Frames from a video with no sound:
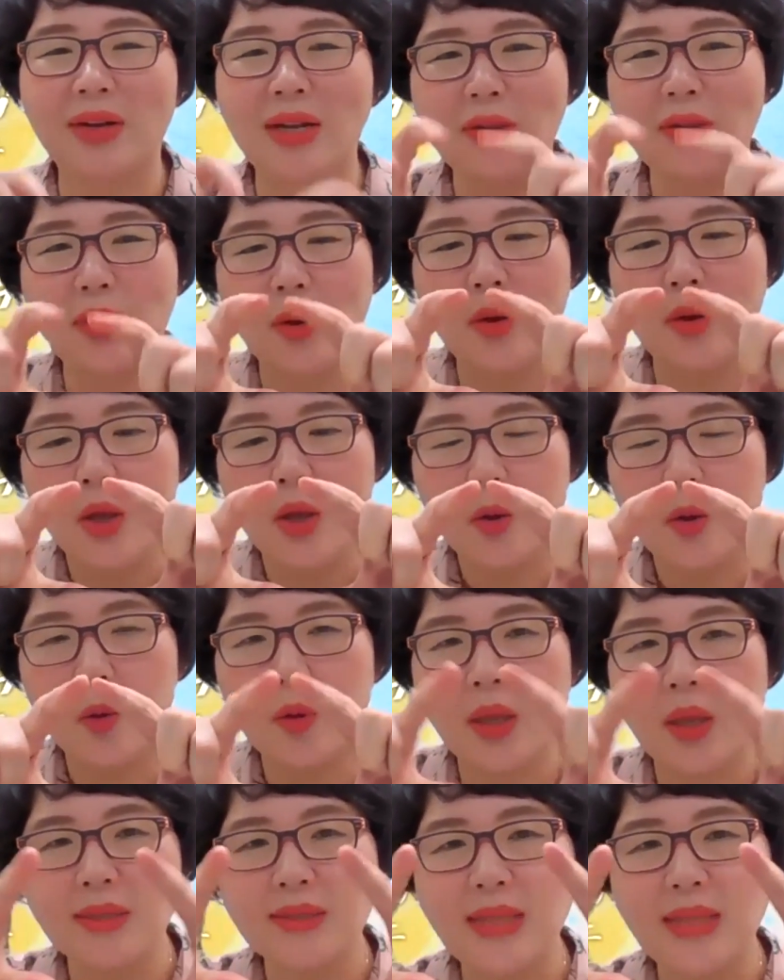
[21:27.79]
그래서
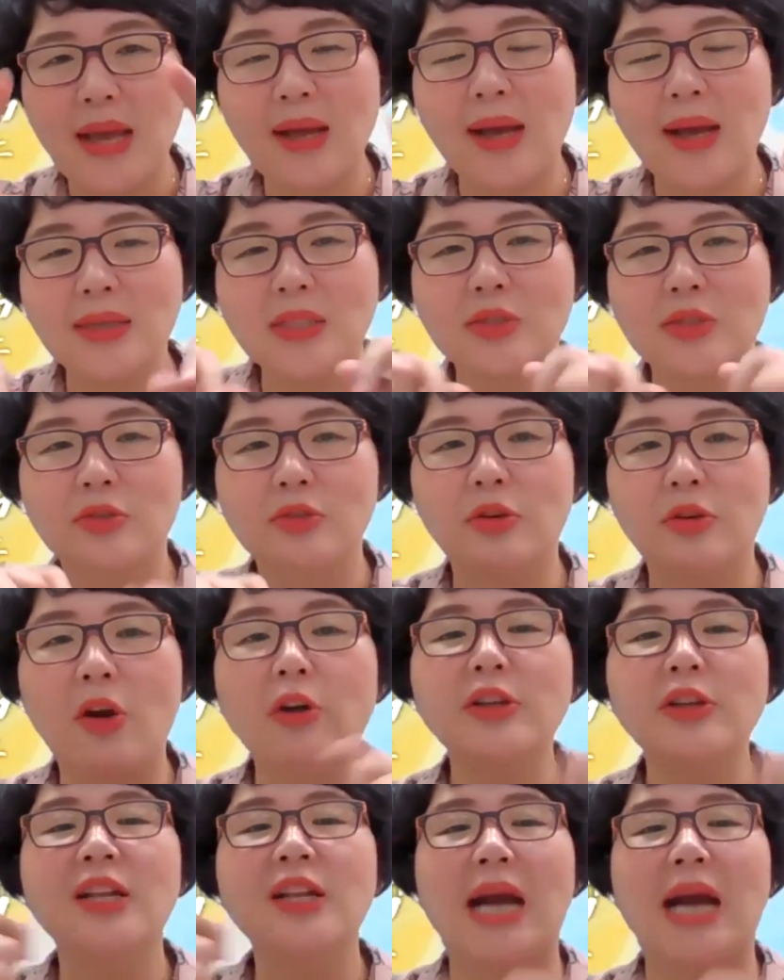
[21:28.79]
이렇게 쌓아가지고
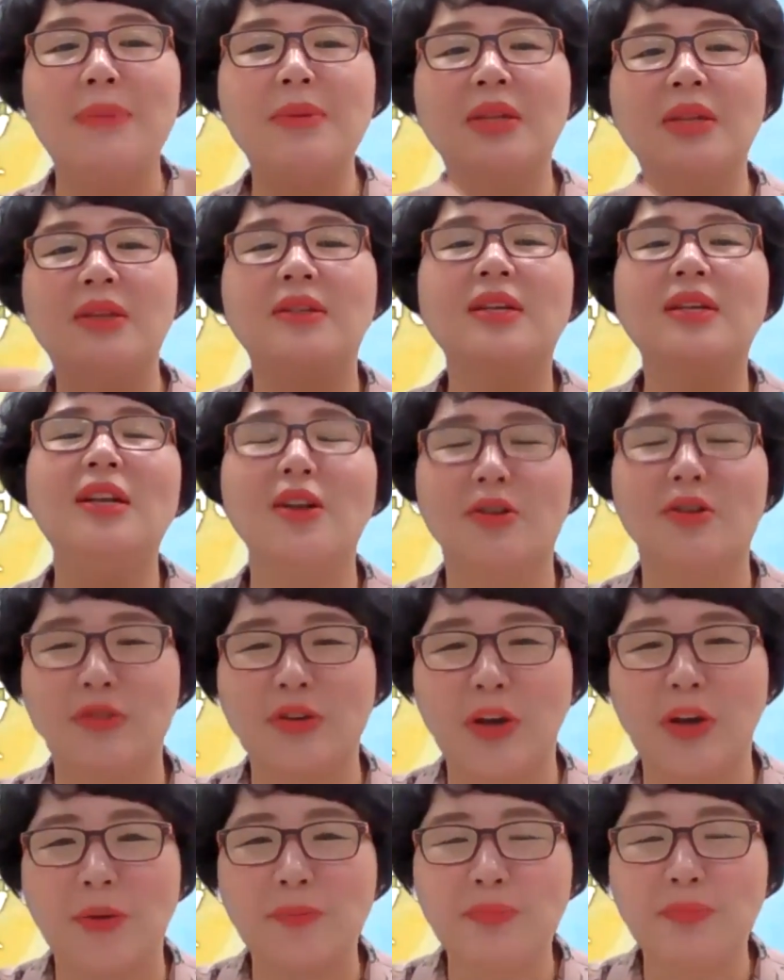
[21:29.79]
어디를 가면
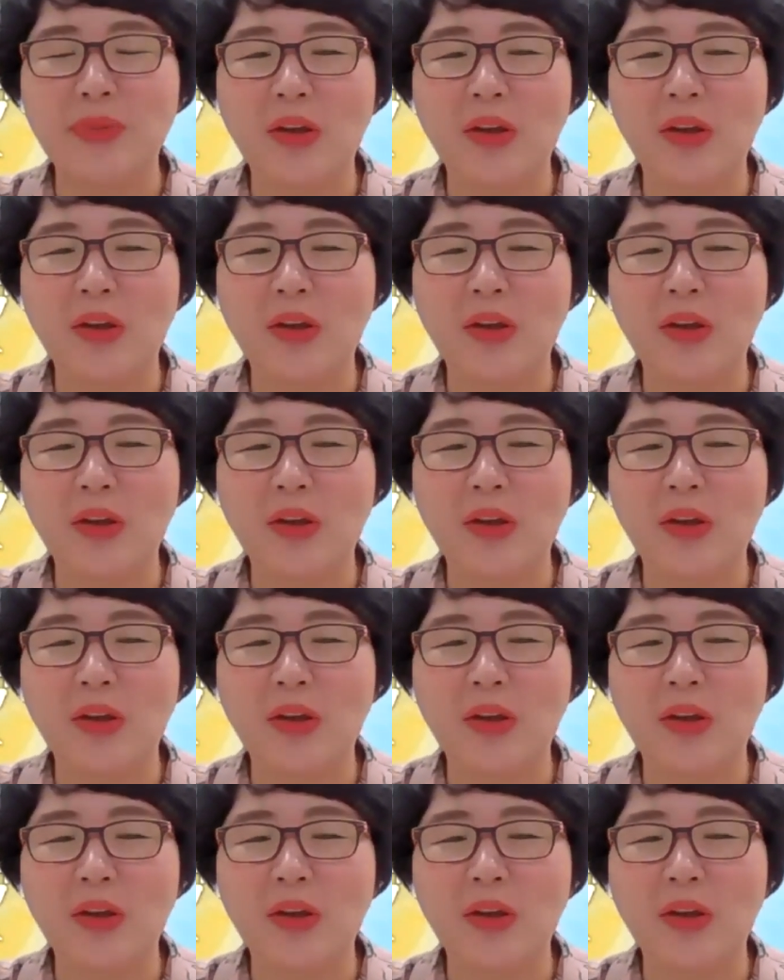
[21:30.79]
드리려고요.